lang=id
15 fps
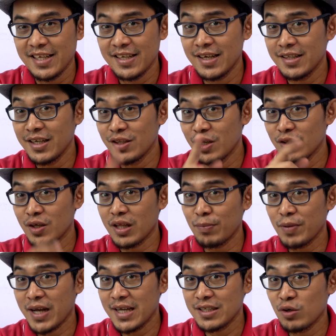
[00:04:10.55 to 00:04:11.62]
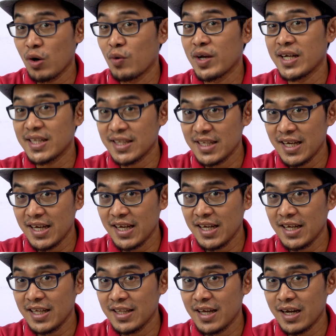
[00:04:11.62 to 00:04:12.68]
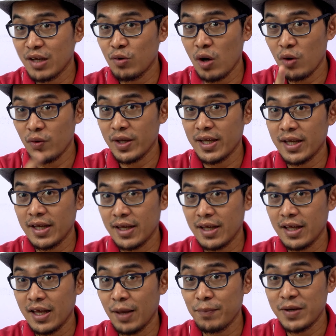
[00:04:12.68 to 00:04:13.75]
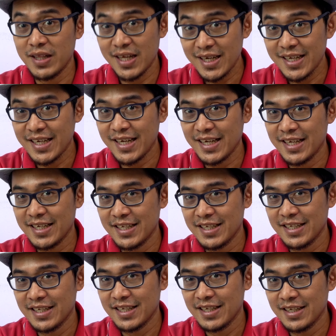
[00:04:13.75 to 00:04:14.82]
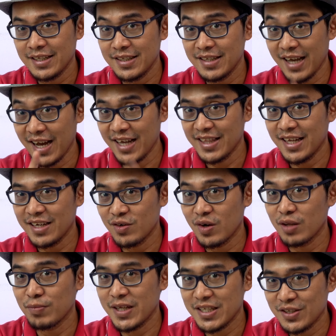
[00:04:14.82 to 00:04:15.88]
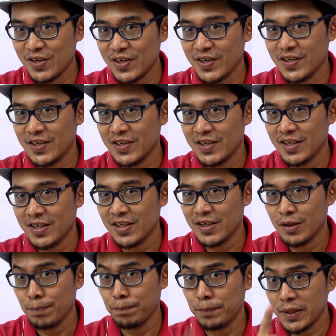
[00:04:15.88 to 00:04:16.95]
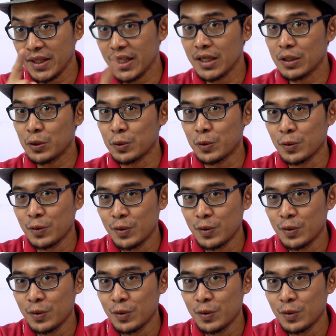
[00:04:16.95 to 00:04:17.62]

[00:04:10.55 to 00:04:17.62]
Jadi download aplikasi Huawei Health-nya dari Huawei App Gallery ya jangan dari Google Play Store. Penting tuh.